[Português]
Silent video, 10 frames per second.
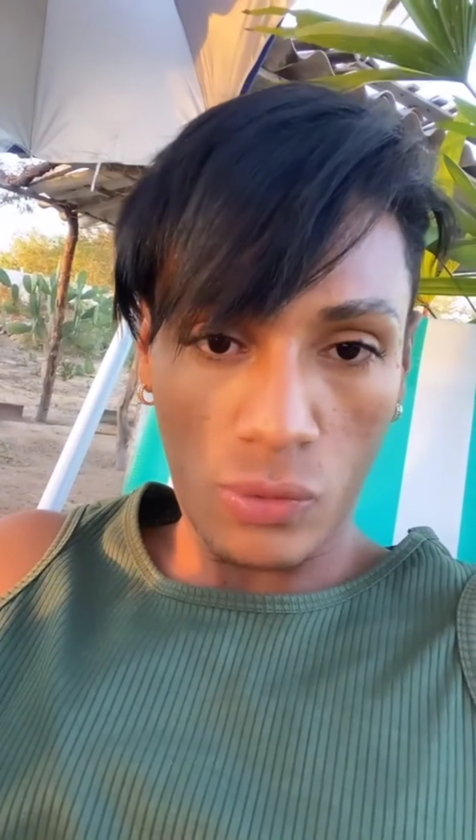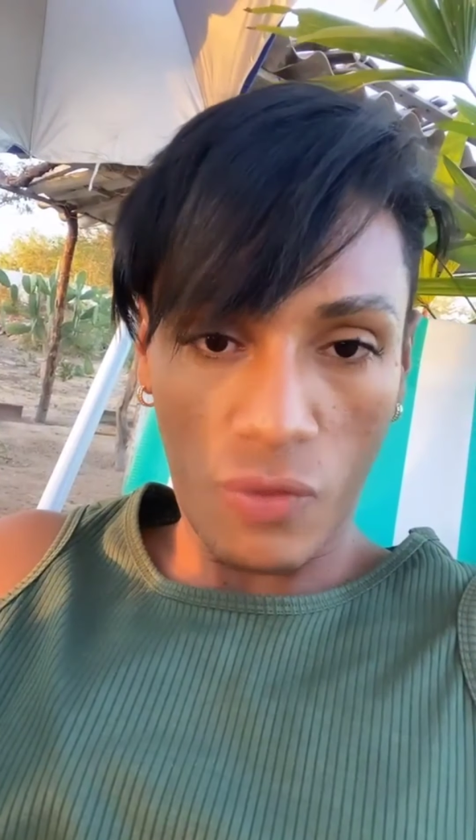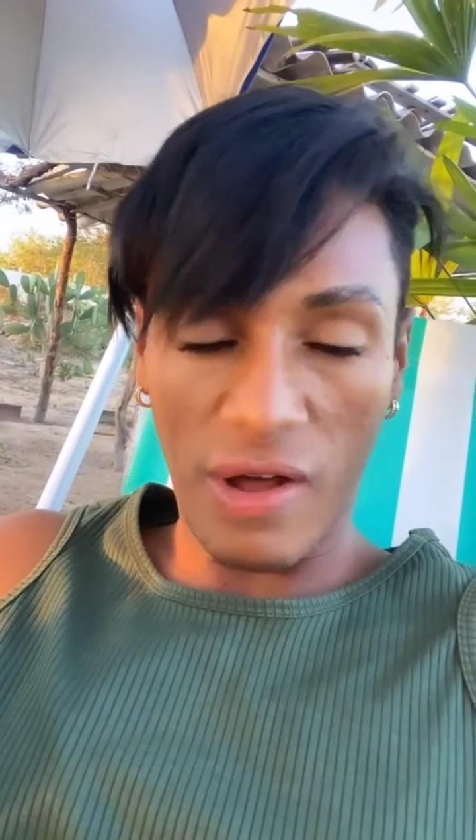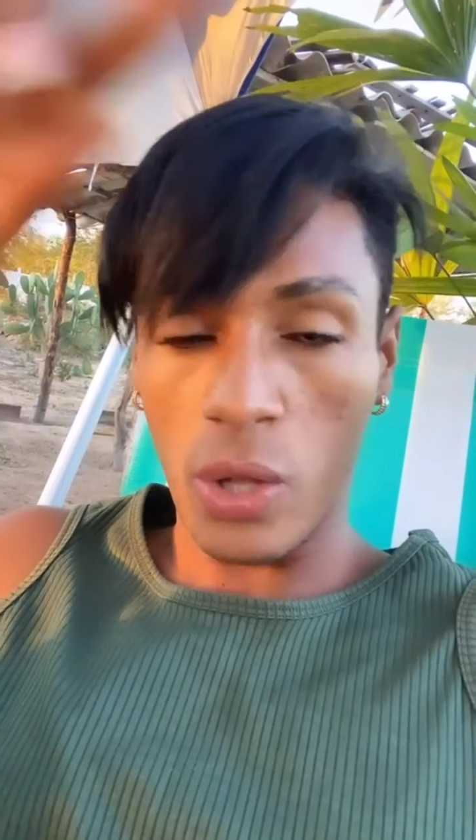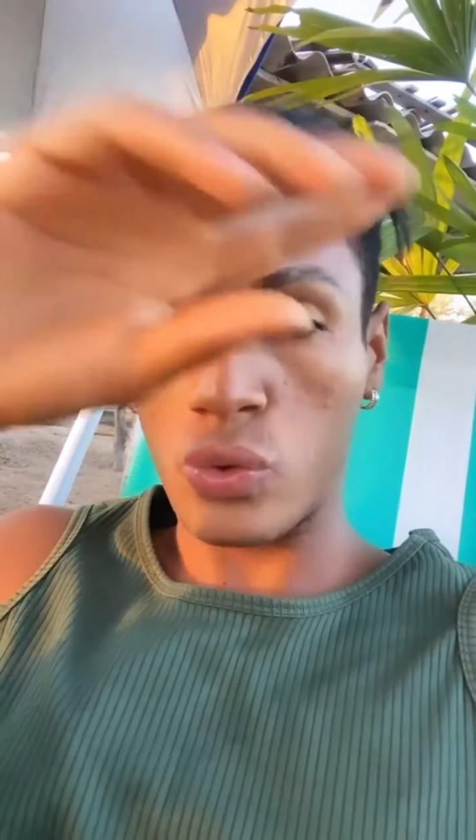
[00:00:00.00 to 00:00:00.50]
E o que
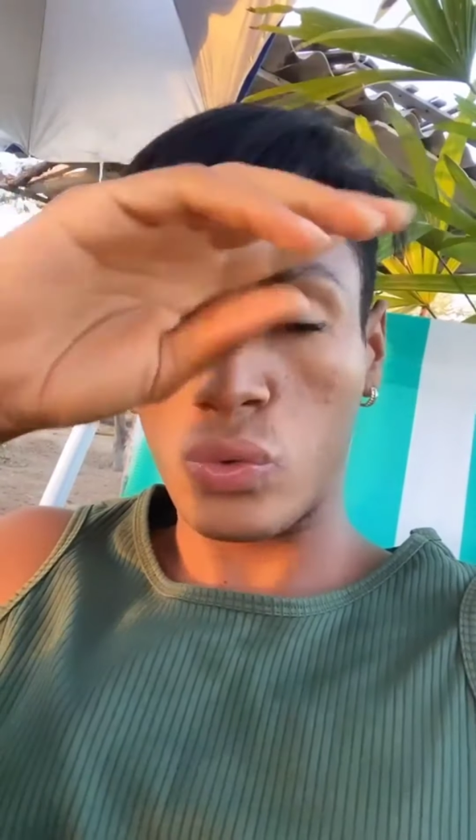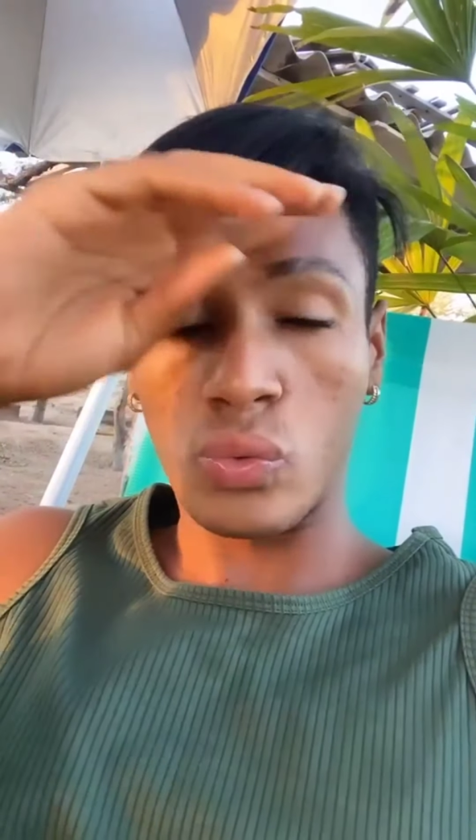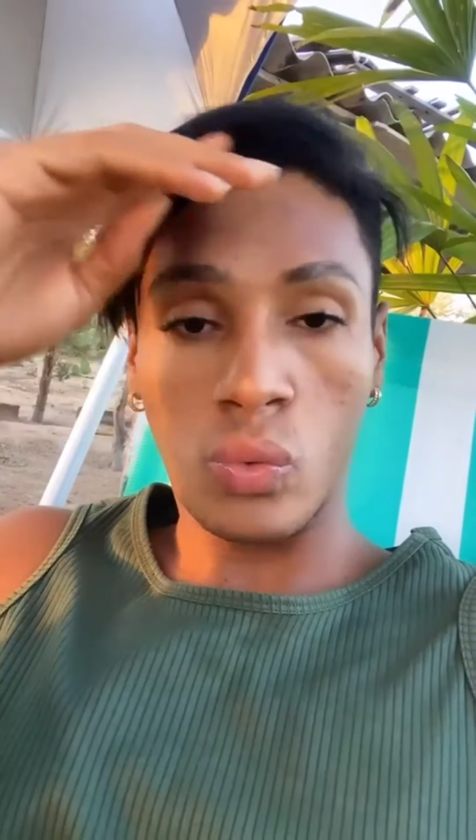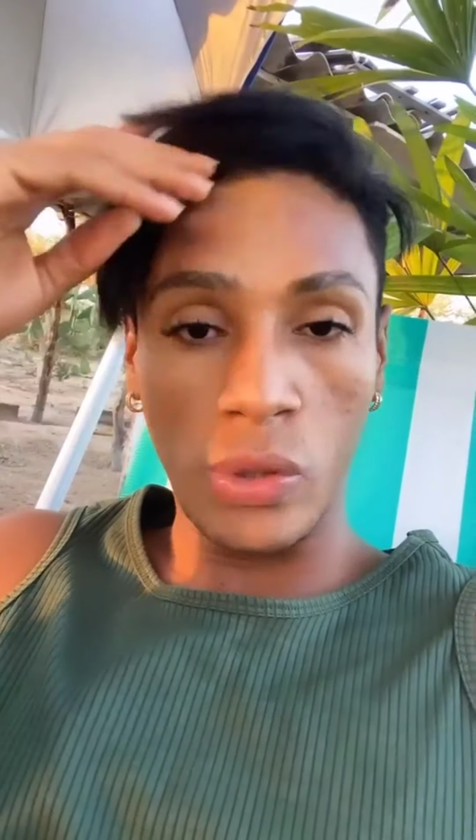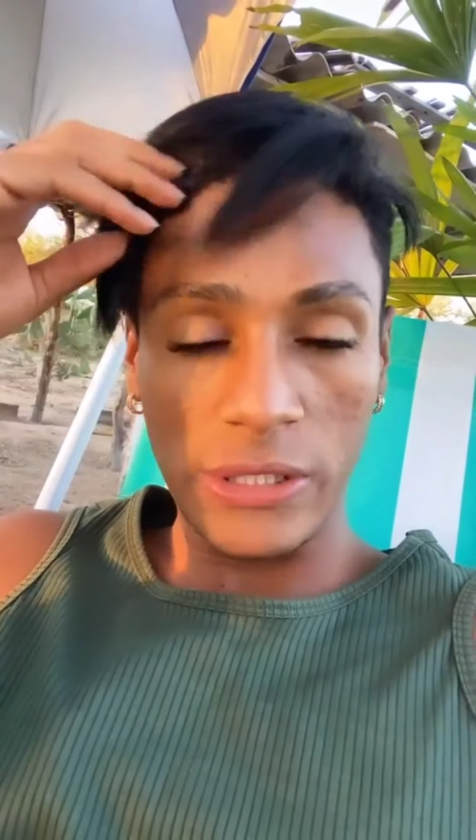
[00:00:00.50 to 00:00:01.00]
eu falei no
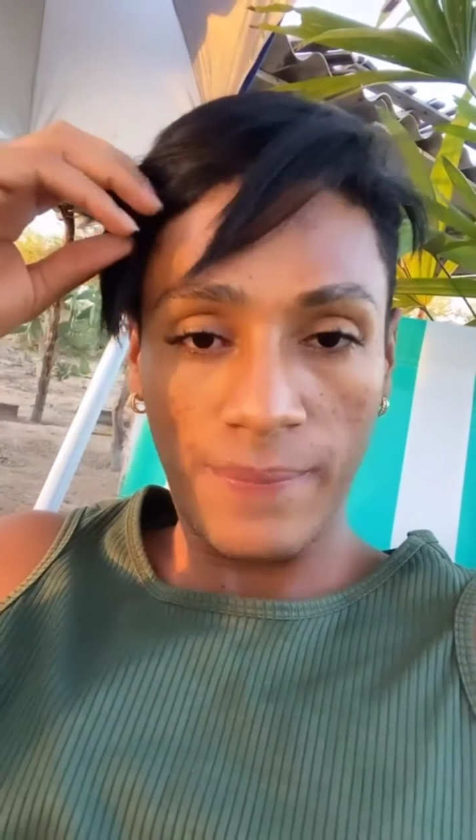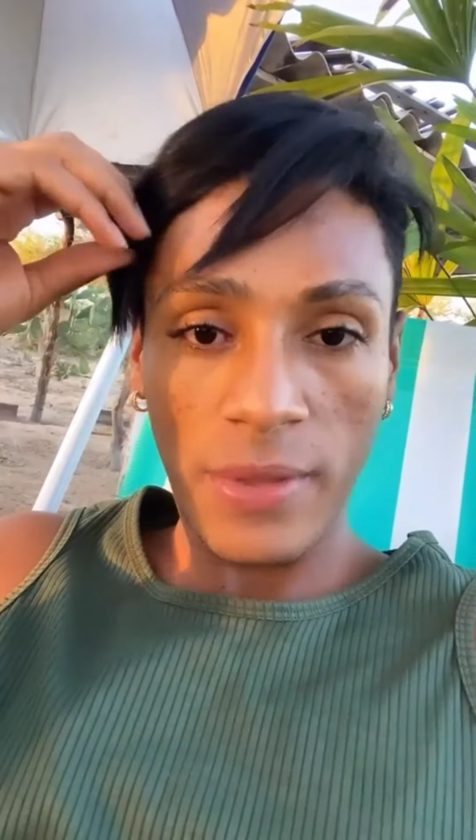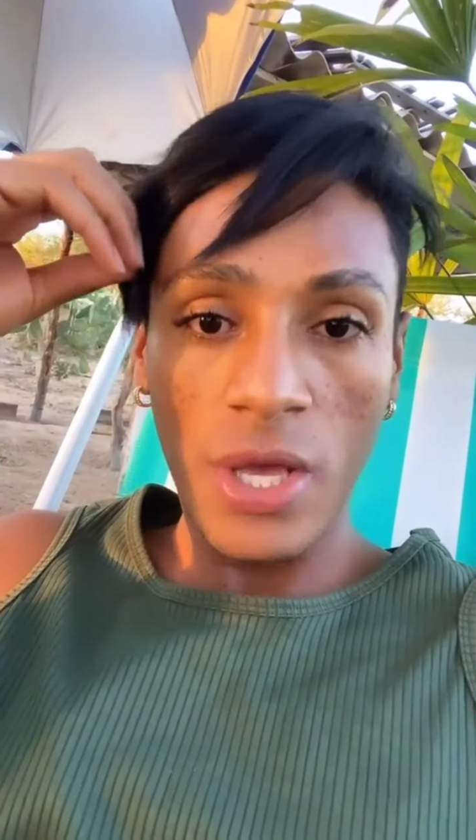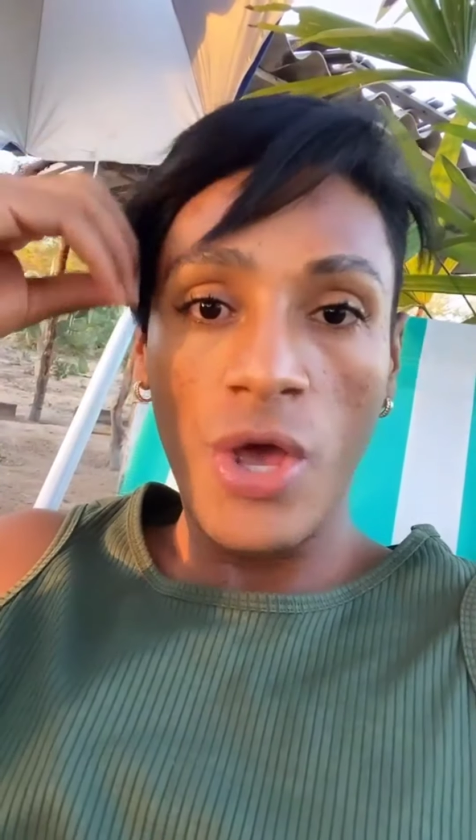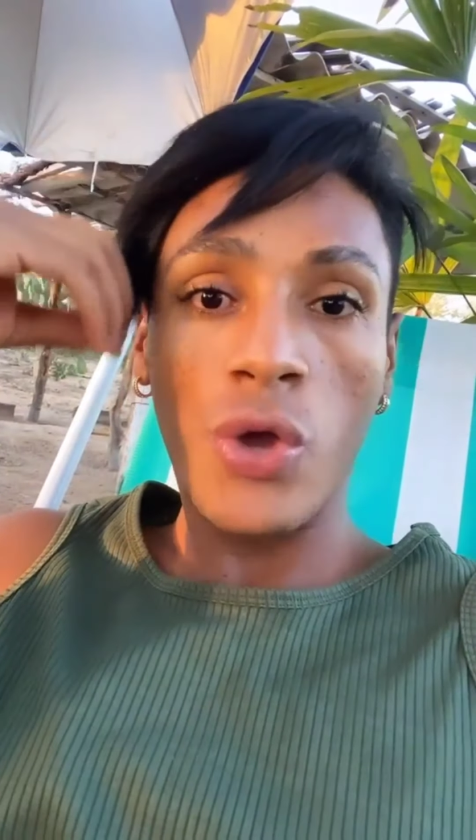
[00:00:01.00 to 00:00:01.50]
coisa,
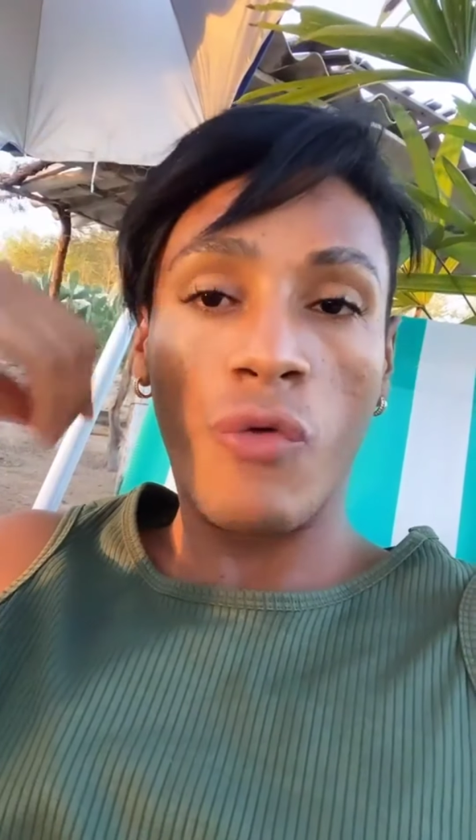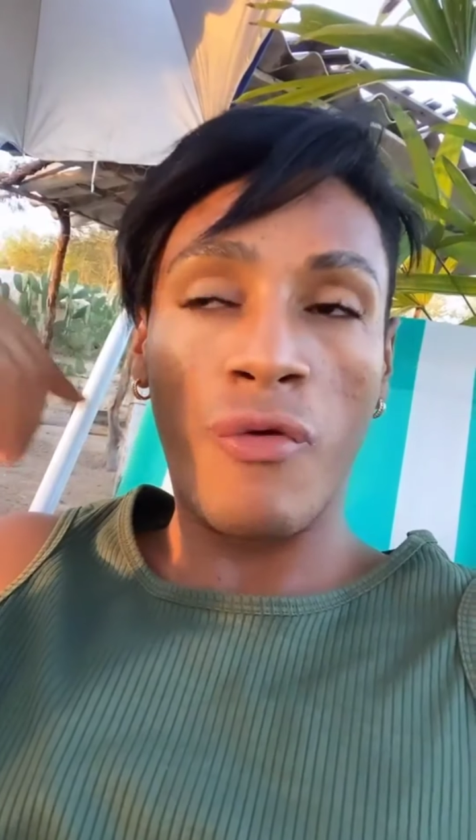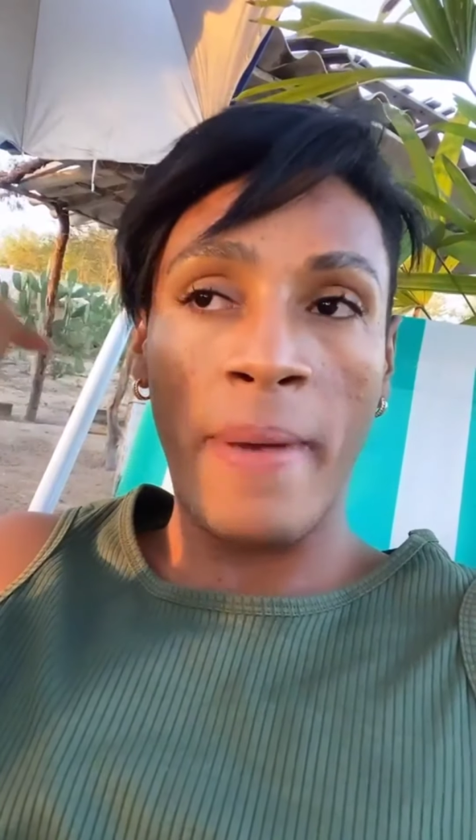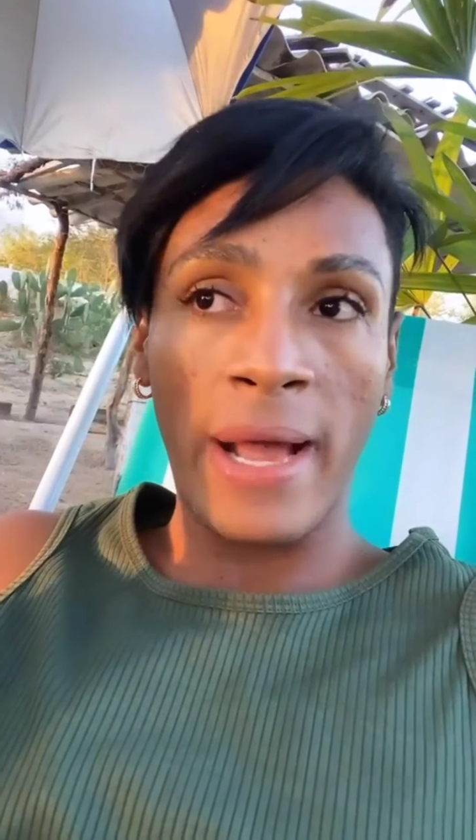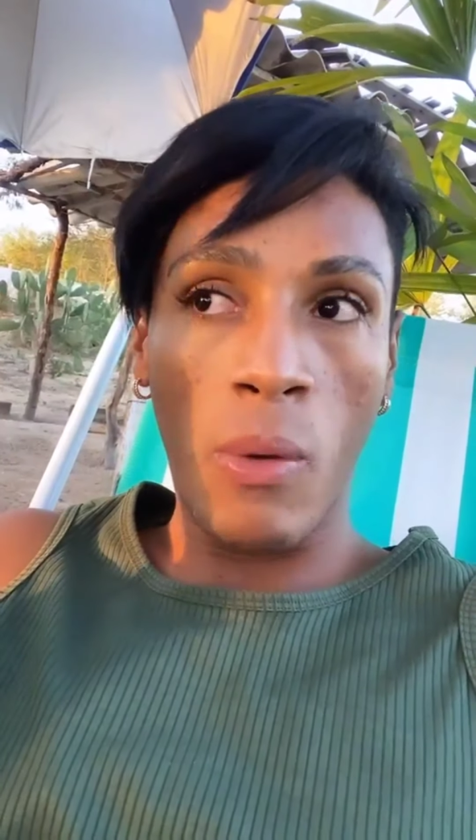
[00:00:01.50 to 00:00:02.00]
que eu fui pegar